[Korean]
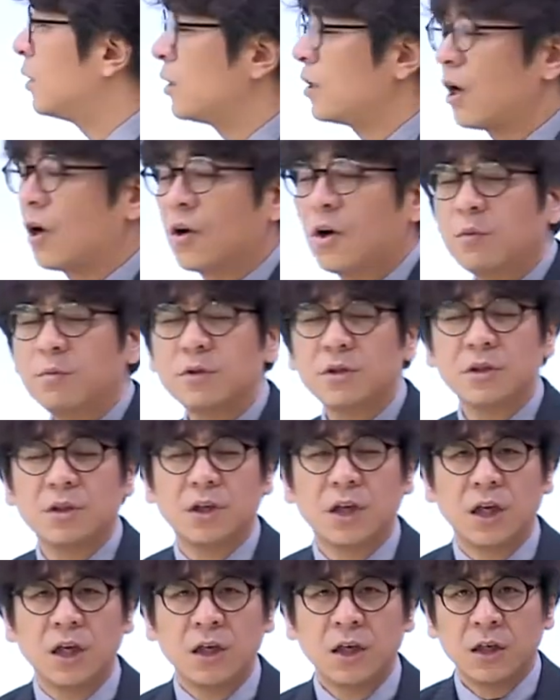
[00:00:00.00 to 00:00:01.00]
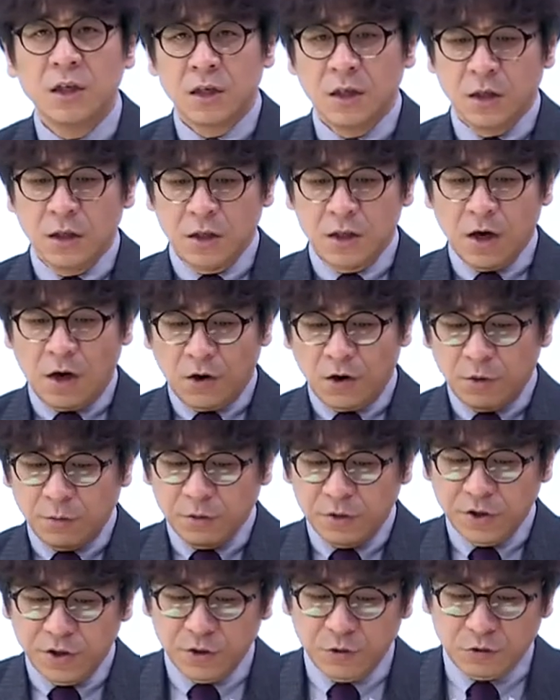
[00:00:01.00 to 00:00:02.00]
여러분들
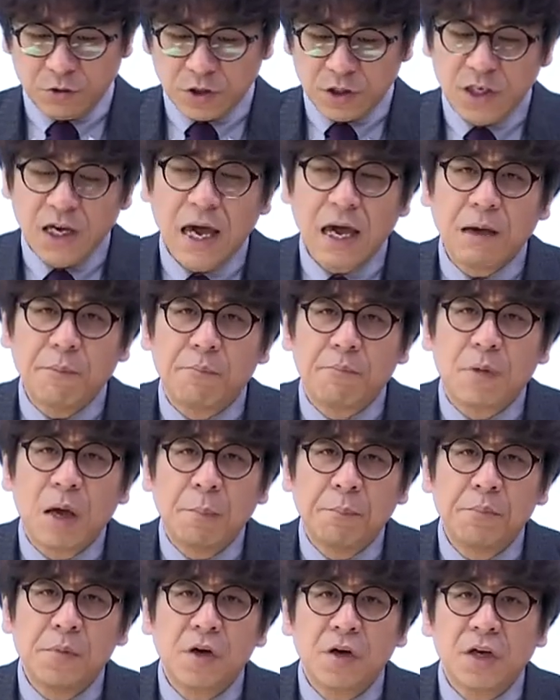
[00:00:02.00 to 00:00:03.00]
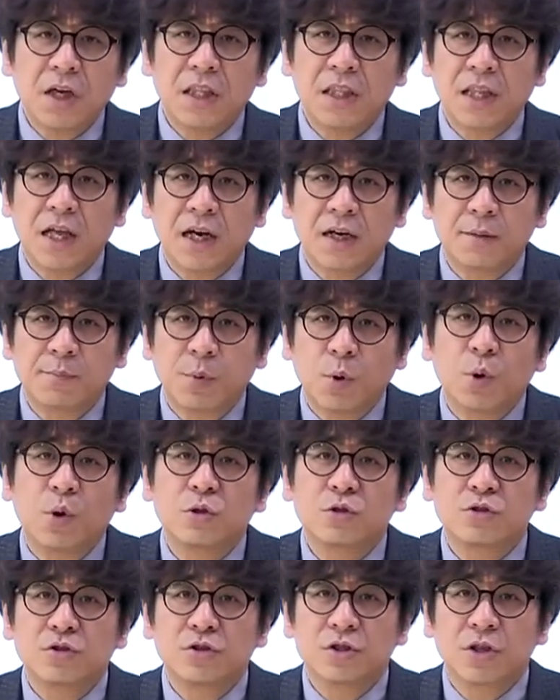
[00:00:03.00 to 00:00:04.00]
뒤에 몇 명이 있나를
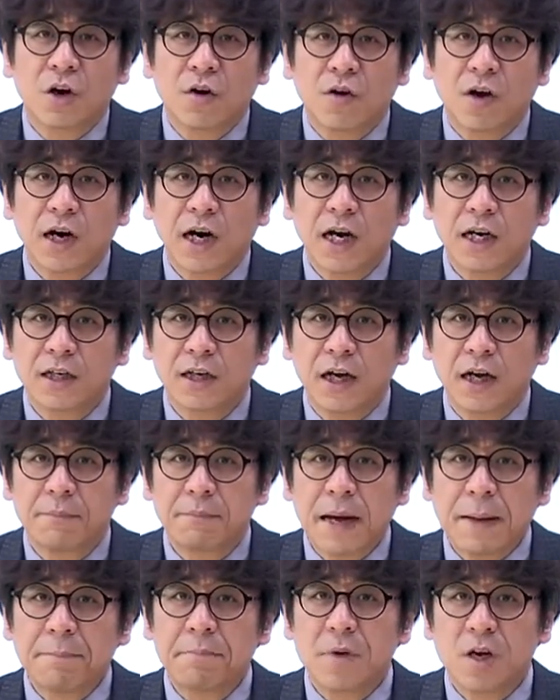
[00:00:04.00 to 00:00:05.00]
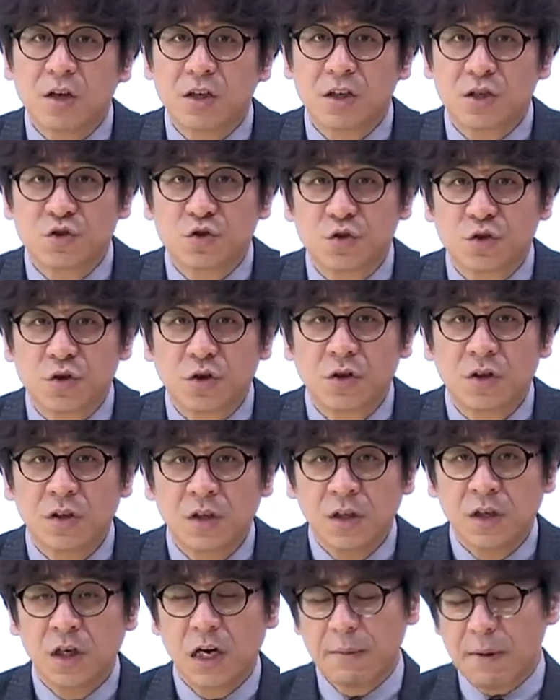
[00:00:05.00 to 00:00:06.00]
보여주는 역할을 하는 거예요. 만 명 기준으로.
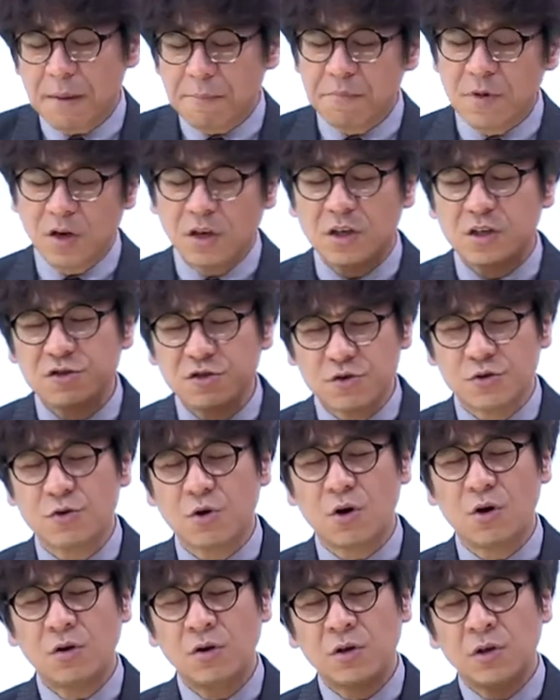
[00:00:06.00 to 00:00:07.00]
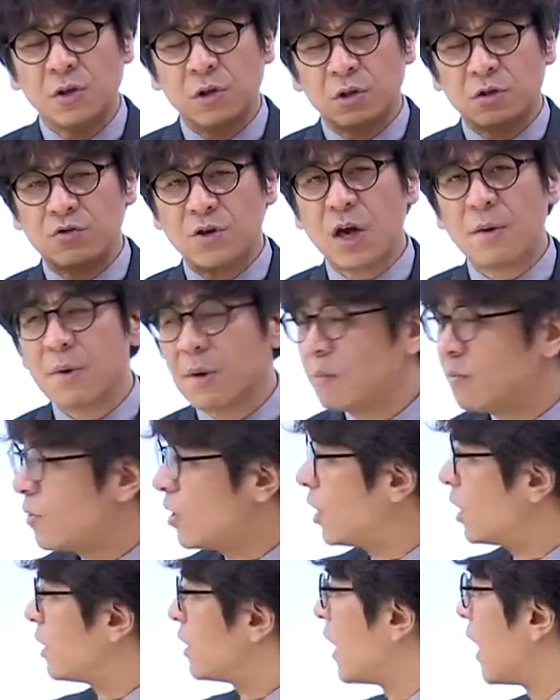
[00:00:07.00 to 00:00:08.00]
그러니까 만 명 기준으로 뒤에 몇
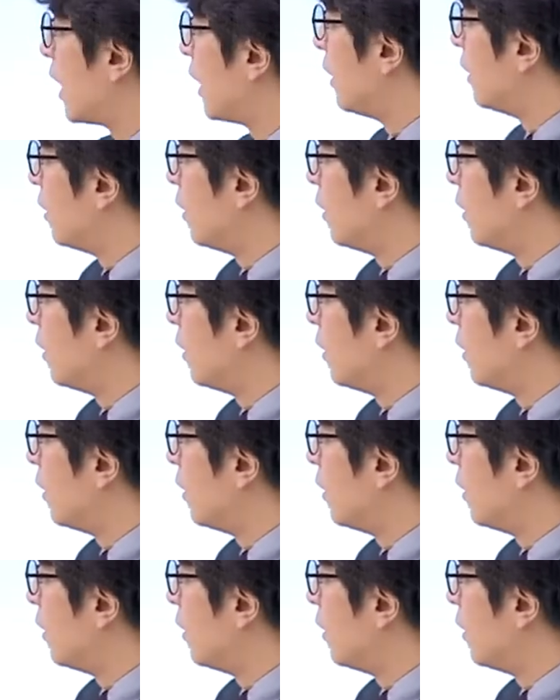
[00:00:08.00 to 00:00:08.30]
명이 있냐,